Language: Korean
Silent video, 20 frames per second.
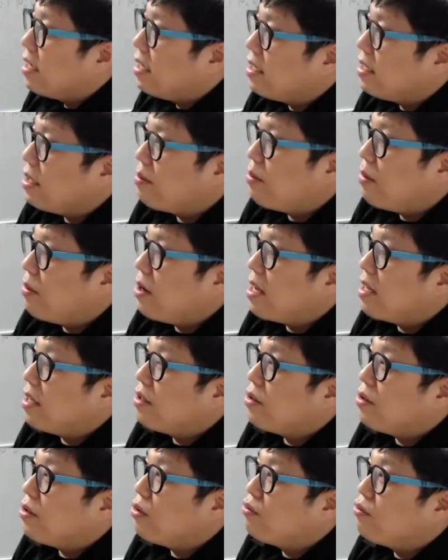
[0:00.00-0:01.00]
이제 뭐
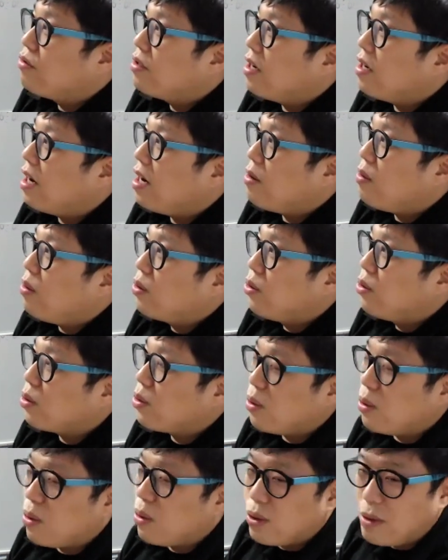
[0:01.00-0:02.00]
예를 들어 국가가
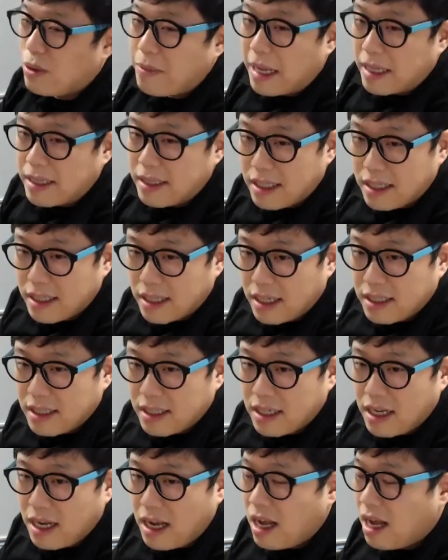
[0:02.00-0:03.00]
고속도로를
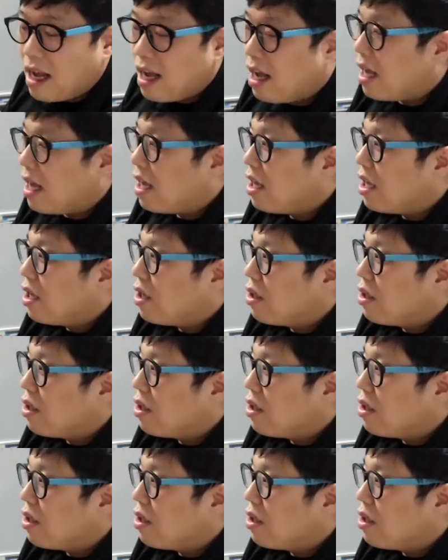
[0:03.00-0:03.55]
만든다든가